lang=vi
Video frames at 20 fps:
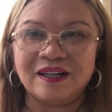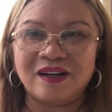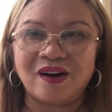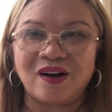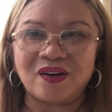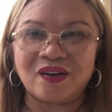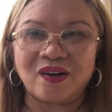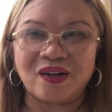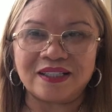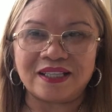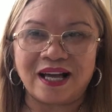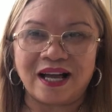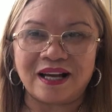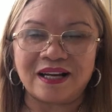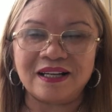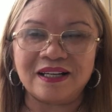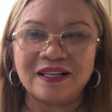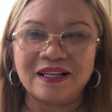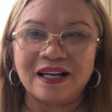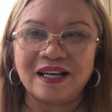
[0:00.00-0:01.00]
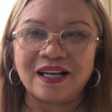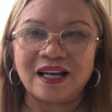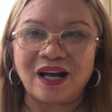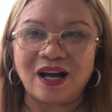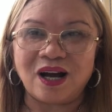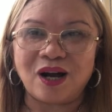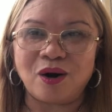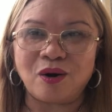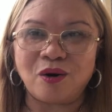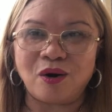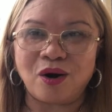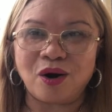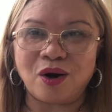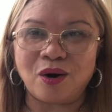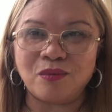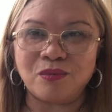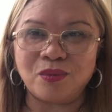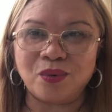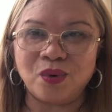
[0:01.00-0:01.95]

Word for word: họ nói thẳng là không họ không